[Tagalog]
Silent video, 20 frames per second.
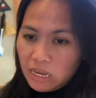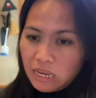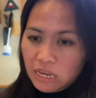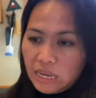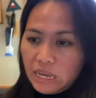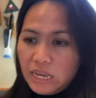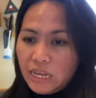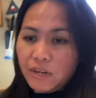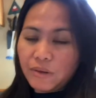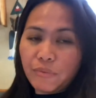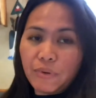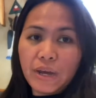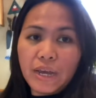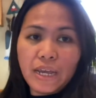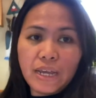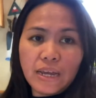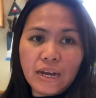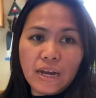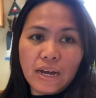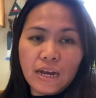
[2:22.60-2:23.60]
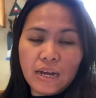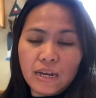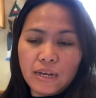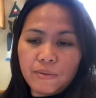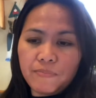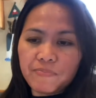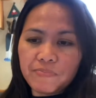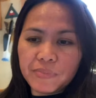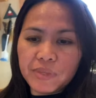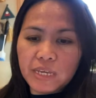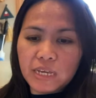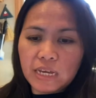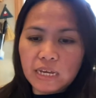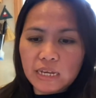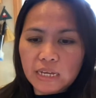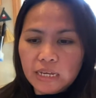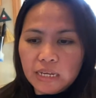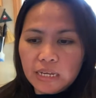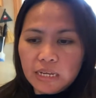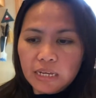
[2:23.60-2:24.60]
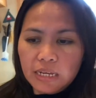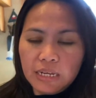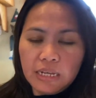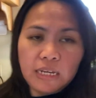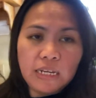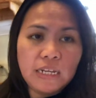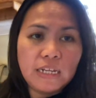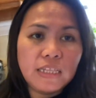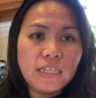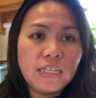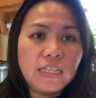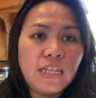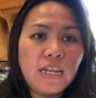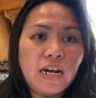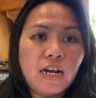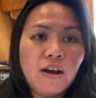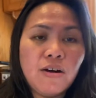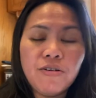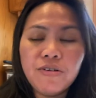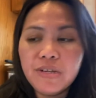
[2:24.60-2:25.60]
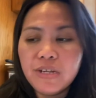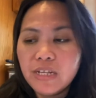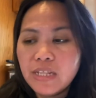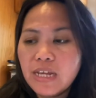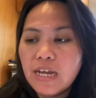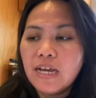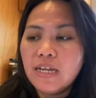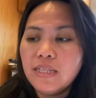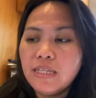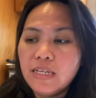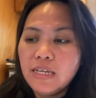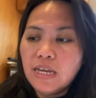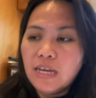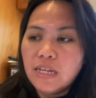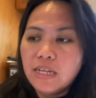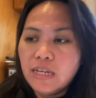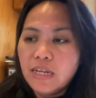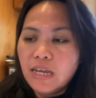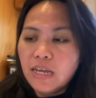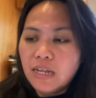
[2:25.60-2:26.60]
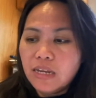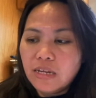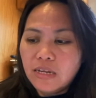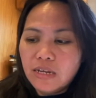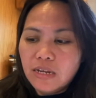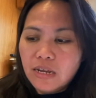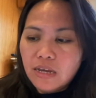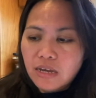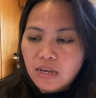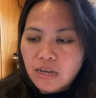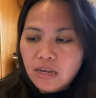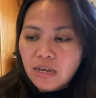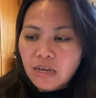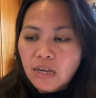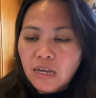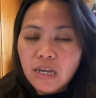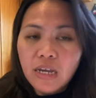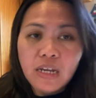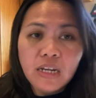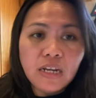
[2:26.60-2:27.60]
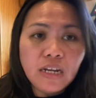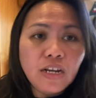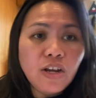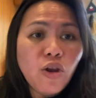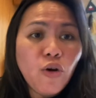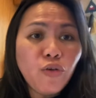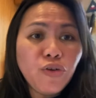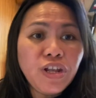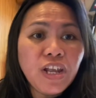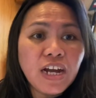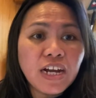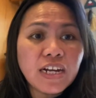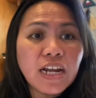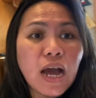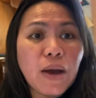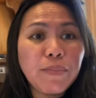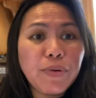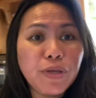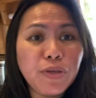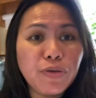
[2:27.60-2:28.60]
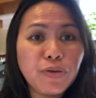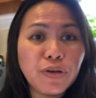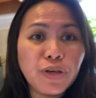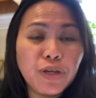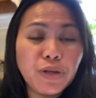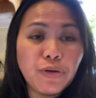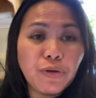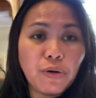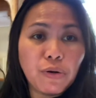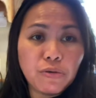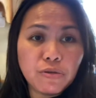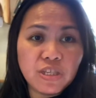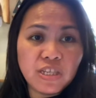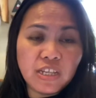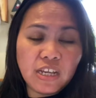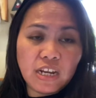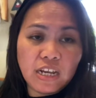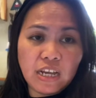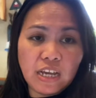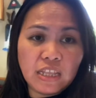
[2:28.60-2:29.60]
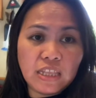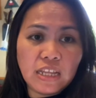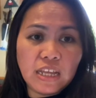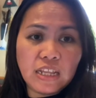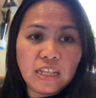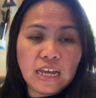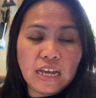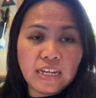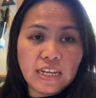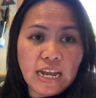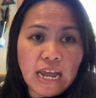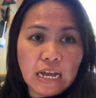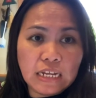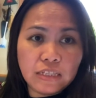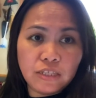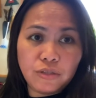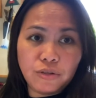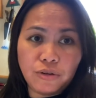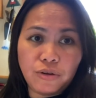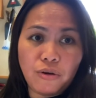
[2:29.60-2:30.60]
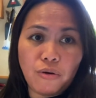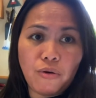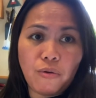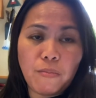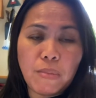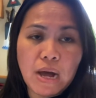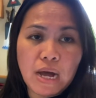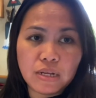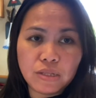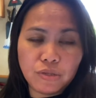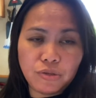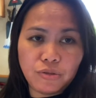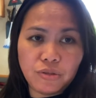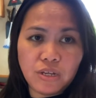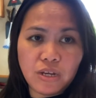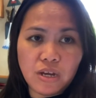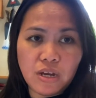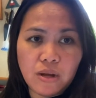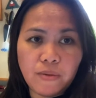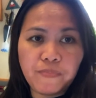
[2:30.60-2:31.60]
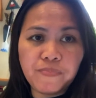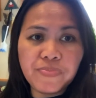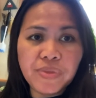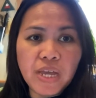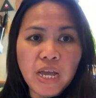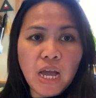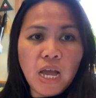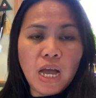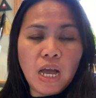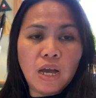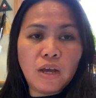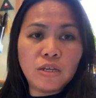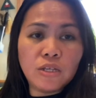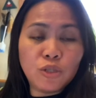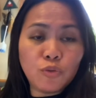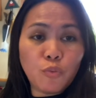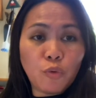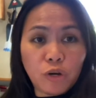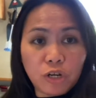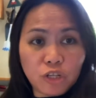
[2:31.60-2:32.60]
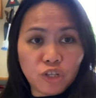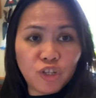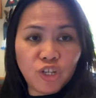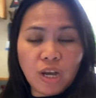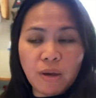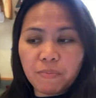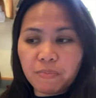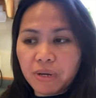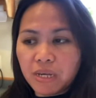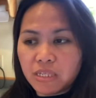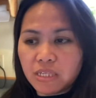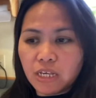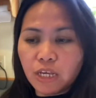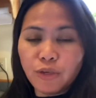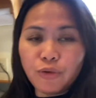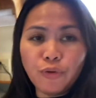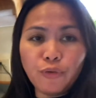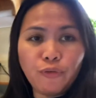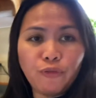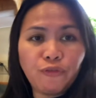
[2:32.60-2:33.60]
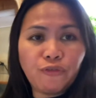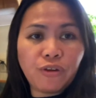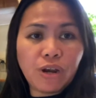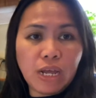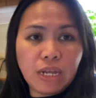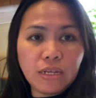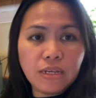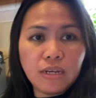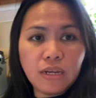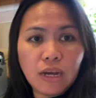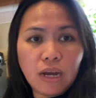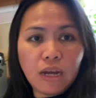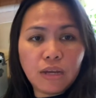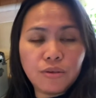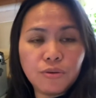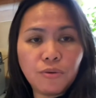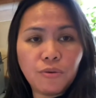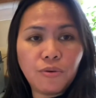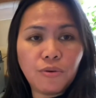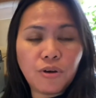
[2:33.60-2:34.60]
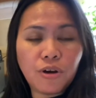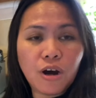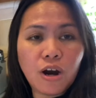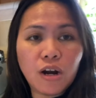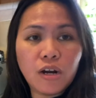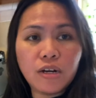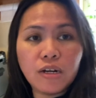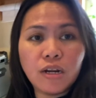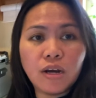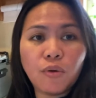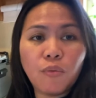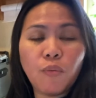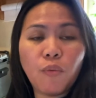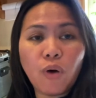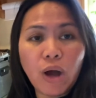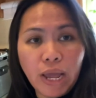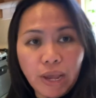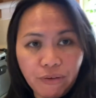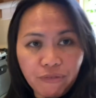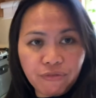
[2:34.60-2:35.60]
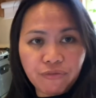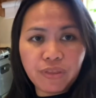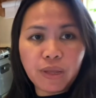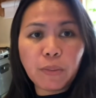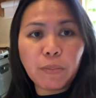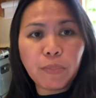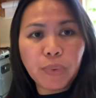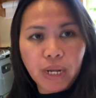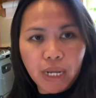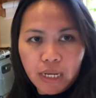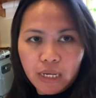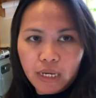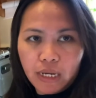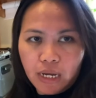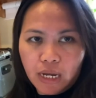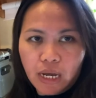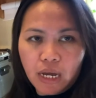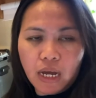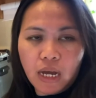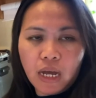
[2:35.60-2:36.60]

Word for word: Anyway, uh, hinatid lang ako ni daddy and then in-unload lang namin yung gin roastery and then daddy has to go back to the his workshop kasi yung friend niya, yung car ng wife ng friend niya,